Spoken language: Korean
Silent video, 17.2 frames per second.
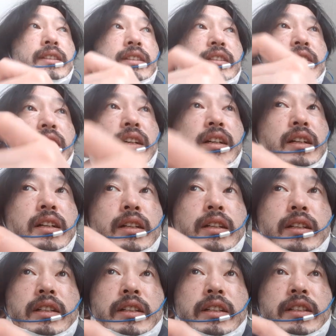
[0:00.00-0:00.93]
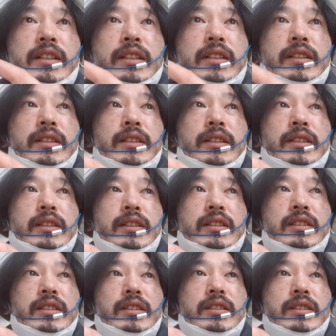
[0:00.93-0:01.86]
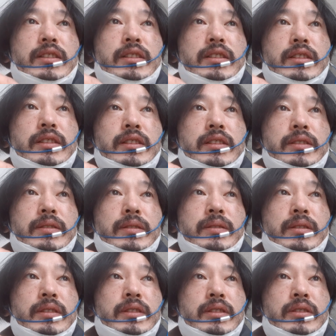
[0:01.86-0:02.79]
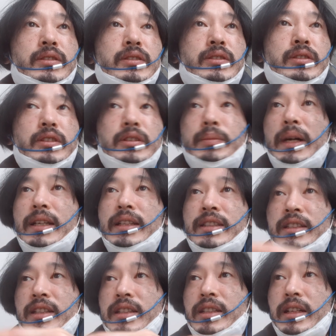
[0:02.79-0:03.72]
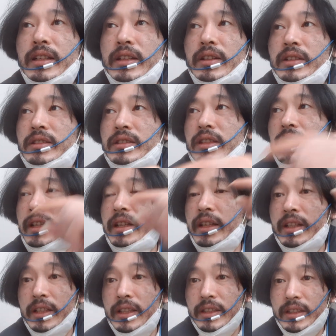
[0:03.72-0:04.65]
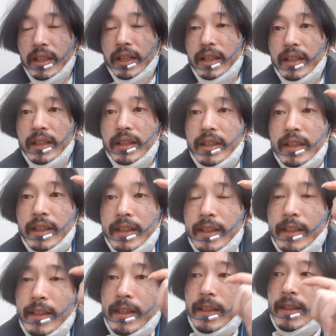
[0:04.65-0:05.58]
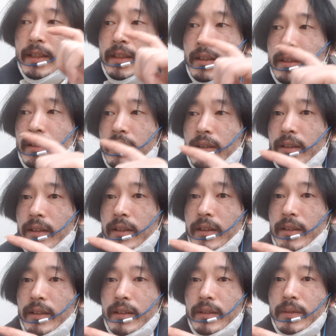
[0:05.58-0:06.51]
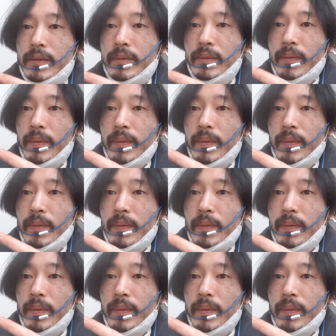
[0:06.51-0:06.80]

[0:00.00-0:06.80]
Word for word: 자, 그 빨리 진행을 해야 될 것 같은데, 자, 어,